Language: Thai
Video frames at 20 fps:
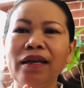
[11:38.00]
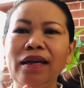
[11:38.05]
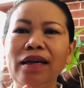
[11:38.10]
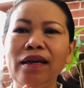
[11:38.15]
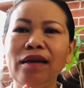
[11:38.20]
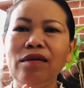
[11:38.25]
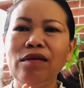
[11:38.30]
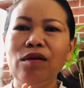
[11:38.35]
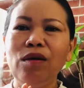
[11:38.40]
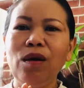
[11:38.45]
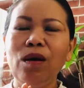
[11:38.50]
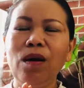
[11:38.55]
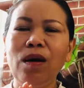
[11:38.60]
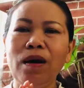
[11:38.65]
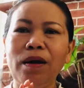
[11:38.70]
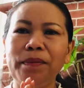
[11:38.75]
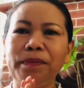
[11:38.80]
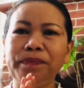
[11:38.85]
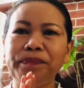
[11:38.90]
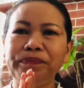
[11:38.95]
แล้วก็
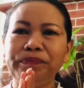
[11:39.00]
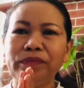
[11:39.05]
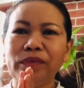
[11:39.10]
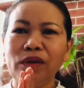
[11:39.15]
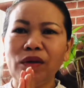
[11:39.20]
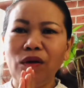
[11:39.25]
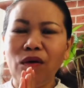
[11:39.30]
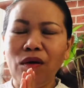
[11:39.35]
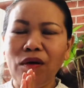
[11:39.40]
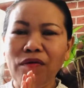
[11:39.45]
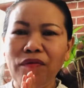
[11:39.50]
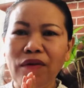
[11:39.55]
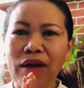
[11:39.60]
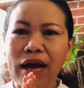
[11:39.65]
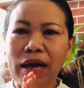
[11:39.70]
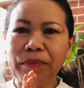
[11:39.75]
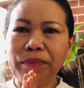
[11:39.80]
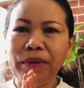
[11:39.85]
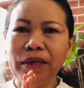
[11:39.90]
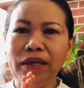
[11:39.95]
ขอฝา
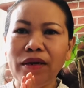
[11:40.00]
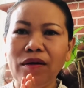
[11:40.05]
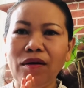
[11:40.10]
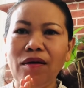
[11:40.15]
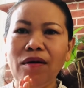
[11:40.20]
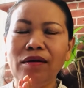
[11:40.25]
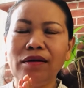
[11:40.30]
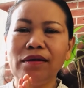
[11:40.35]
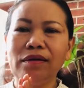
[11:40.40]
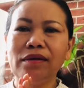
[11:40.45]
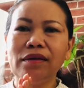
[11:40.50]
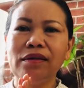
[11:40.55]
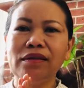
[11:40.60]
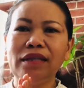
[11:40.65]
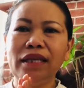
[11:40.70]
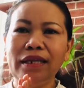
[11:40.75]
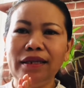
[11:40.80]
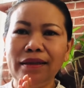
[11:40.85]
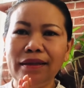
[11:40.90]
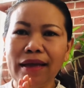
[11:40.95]
กพี่น้อง
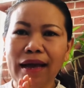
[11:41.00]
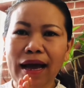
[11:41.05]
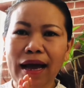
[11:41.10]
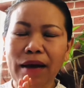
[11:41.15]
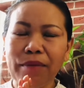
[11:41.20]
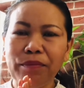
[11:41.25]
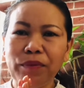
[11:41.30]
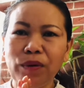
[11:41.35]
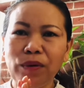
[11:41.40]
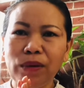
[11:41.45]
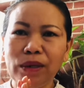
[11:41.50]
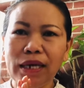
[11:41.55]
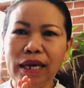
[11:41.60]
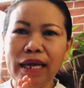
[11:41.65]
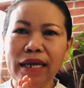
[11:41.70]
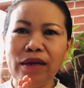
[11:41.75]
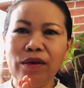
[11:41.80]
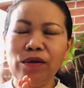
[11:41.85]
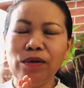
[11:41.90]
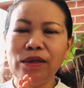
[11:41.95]
ติดตามกดไล
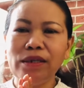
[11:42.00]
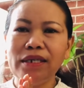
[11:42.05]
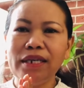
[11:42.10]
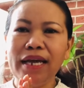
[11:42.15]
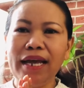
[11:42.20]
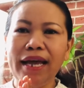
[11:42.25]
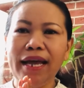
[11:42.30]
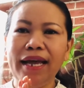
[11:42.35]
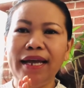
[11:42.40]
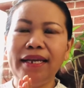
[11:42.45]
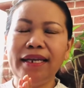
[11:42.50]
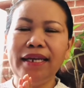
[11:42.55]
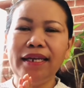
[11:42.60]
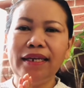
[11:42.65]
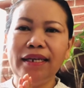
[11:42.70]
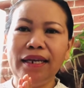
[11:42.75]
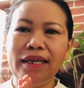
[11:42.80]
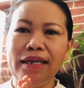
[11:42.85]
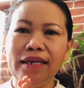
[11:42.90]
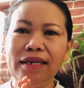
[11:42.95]
ค์กดแชร์ให้นิก
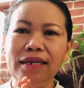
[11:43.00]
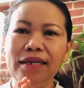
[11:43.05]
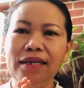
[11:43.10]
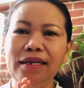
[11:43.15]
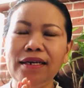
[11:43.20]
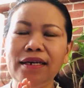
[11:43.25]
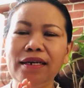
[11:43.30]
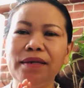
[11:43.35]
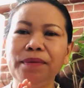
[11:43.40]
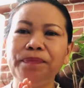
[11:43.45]
นี่เด้อ